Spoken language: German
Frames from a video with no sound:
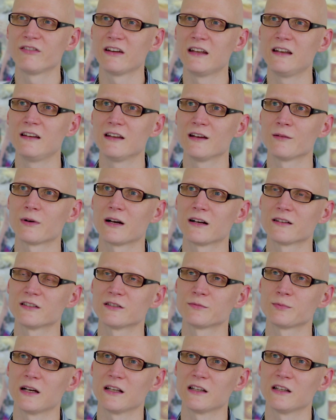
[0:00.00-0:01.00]
wenn der
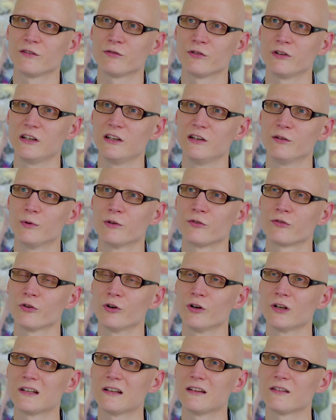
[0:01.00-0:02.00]
Praxispartner von Ihnen
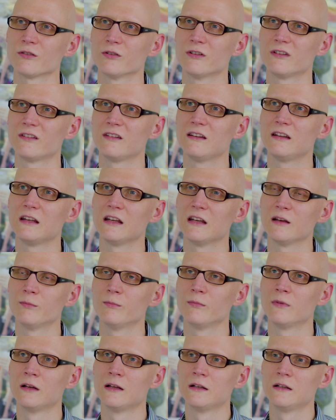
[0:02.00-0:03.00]
überzeugt ist und Sie
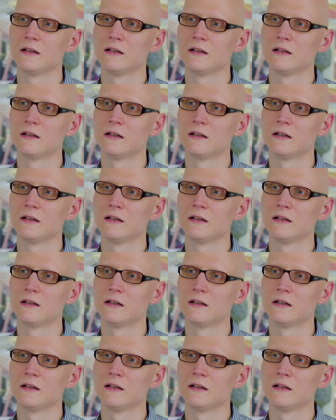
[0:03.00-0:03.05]
eben